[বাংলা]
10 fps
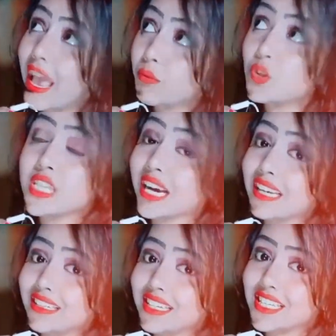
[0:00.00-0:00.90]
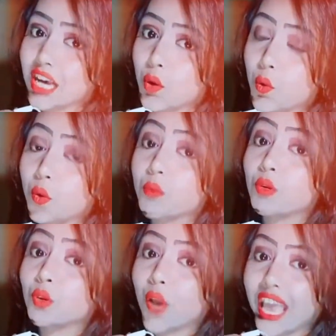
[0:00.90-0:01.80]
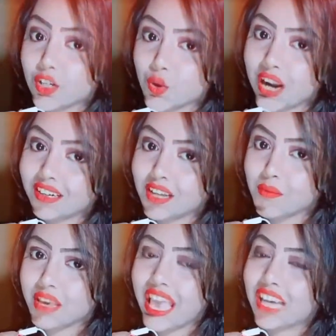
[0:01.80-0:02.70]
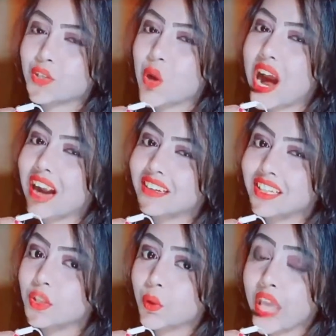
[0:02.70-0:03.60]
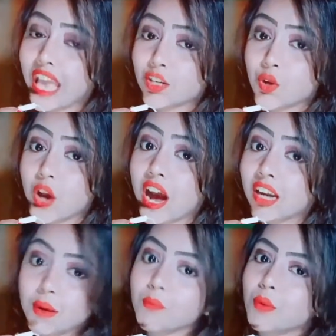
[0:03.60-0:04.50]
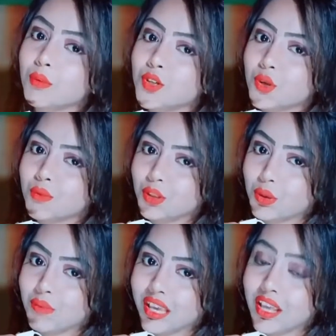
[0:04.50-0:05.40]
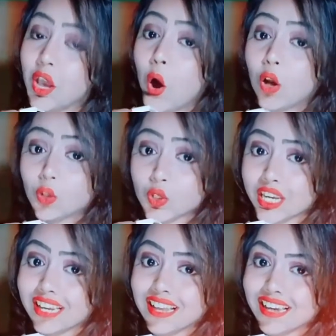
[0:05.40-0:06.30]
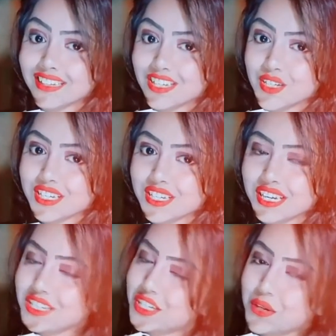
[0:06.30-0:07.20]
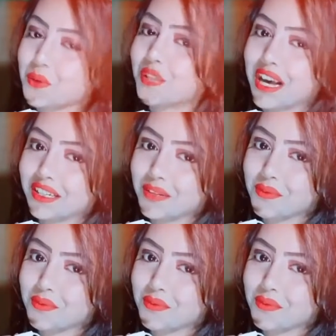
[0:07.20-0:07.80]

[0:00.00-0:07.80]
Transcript: এমন জায়গায় নিয়ে যাও ওর মতো একশো আটটা মেয়ে একশো আট দিন ধরে একশো আটবার প্রপোজ করবে তোমায় হয়তো সেই লাইনের শেষে সেও থাকতে